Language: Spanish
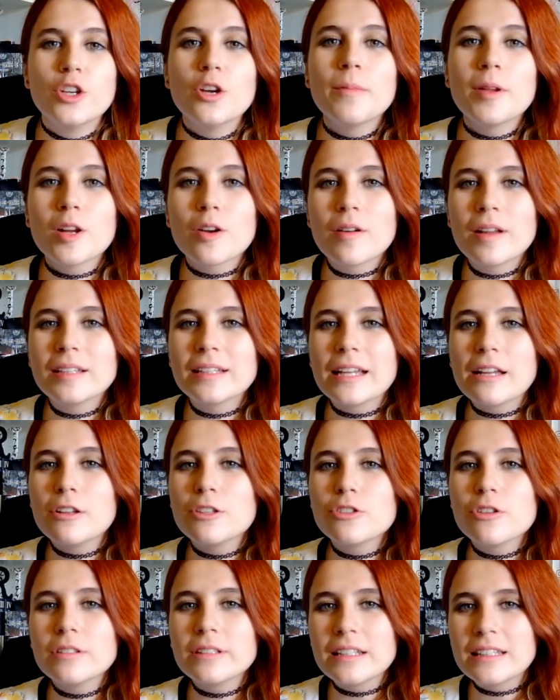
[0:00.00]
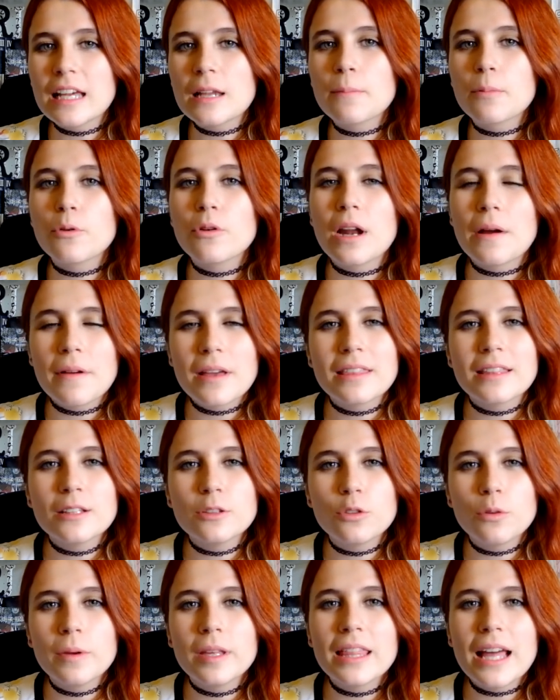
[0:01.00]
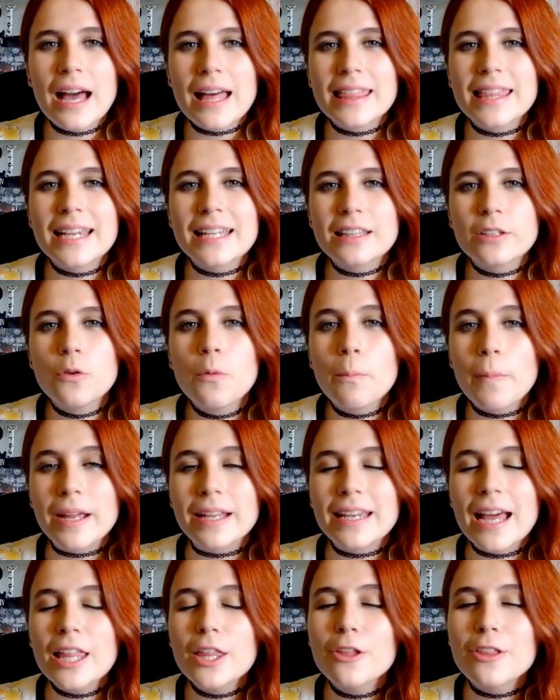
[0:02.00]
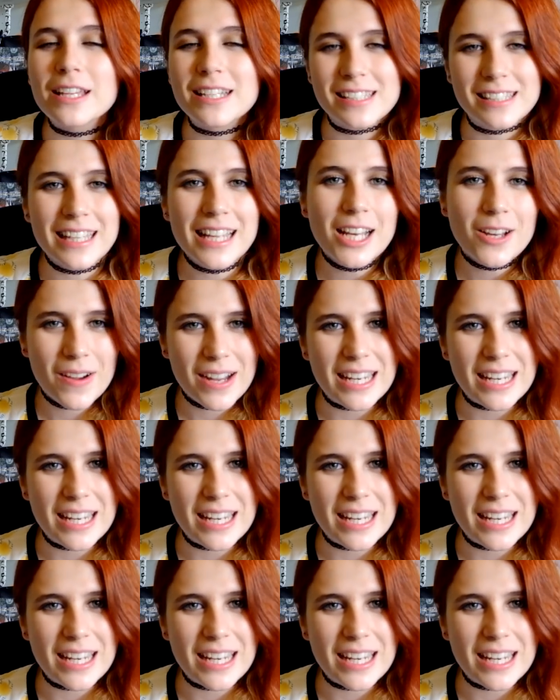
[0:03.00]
Número 48, intentar por una vez en tu vida hacerte un peinado de estilo